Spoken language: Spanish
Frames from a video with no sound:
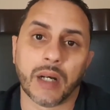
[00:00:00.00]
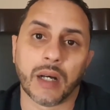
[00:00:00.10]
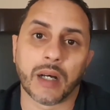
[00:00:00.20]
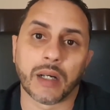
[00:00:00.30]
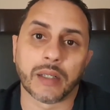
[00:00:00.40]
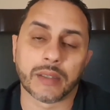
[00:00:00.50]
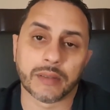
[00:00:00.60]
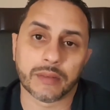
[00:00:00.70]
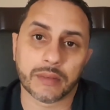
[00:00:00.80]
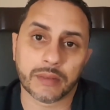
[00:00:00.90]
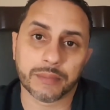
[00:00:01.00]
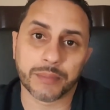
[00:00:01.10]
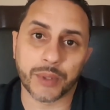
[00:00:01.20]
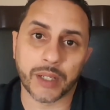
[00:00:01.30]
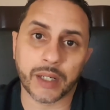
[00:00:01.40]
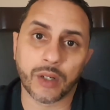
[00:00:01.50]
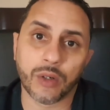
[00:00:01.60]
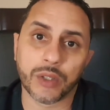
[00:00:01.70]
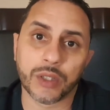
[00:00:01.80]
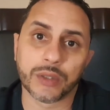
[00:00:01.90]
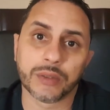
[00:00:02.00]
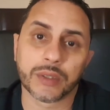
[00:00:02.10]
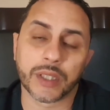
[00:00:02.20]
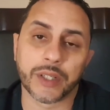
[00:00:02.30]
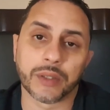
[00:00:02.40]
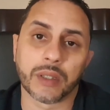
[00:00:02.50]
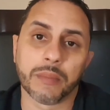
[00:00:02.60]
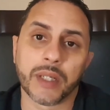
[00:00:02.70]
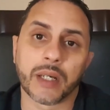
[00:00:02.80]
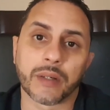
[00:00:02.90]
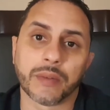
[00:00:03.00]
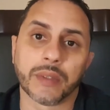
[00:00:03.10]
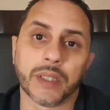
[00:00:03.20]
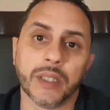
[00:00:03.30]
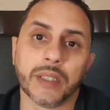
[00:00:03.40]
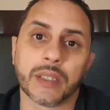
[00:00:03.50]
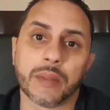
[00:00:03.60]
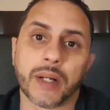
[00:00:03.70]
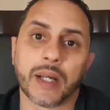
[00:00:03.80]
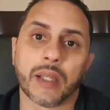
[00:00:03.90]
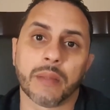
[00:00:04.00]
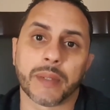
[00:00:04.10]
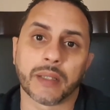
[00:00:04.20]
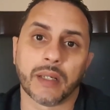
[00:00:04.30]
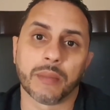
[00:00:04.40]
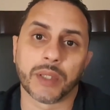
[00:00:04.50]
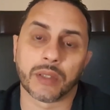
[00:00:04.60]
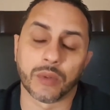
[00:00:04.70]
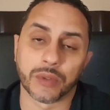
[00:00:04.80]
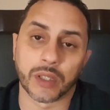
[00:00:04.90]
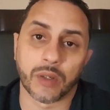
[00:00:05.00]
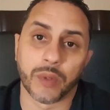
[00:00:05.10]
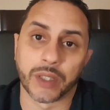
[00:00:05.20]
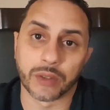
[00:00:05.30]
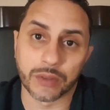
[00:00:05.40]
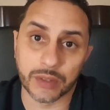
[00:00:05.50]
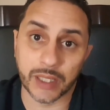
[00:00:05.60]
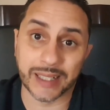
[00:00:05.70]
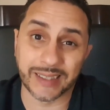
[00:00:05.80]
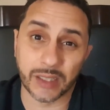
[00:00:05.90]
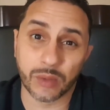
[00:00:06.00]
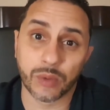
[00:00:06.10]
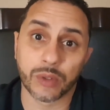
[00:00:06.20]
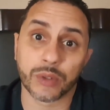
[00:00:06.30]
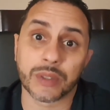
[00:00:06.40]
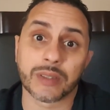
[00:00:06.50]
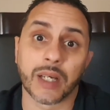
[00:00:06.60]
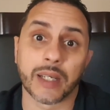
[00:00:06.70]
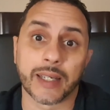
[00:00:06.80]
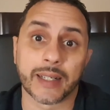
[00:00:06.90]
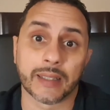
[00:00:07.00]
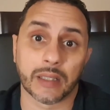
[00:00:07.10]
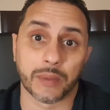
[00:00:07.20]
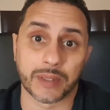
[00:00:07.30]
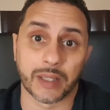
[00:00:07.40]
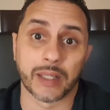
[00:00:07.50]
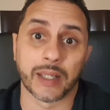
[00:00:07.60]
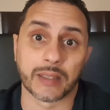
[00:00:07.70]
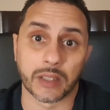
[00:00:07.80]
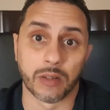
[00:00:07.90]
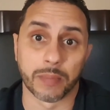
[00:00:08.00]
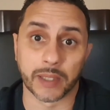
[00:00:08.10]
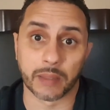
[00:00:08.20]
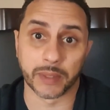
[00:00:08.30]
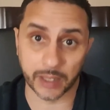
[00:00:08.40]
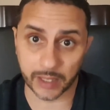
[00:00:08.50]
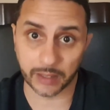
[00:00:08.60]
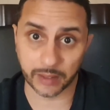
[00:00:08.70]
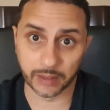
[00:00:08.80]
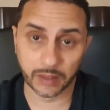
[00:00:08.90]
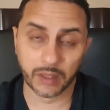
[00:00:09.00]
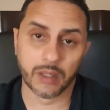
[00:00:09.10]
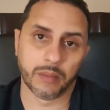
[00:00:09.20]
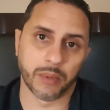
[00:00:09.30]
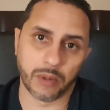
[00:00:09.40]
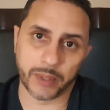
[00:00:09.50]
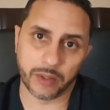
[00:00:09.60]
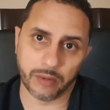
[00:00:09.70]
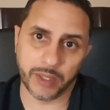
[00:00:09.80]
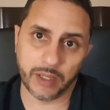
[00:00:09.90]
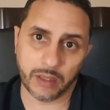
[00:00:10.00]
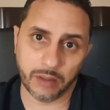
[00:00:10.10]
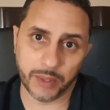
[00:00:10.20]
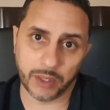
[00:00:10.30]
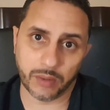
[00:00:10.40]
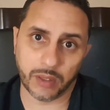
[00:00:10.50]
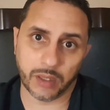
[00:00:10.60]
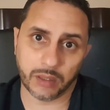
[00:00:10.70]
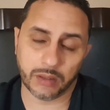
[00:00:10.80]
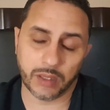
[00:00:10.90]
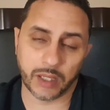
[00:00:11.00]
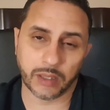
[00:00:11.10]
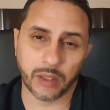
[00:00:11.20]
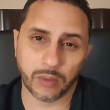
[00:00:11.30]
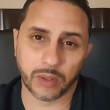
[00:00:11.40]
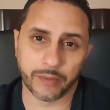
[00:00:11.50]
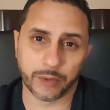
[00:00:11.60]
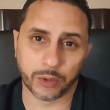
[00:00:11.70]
a, poner el código que ellos te enviaron y te van a dar prácticamente un descuento. Si el artículo no te sale gratis, te va a salir casi completamente gratis. Por lo menos yo, vi, yo he visto artículos que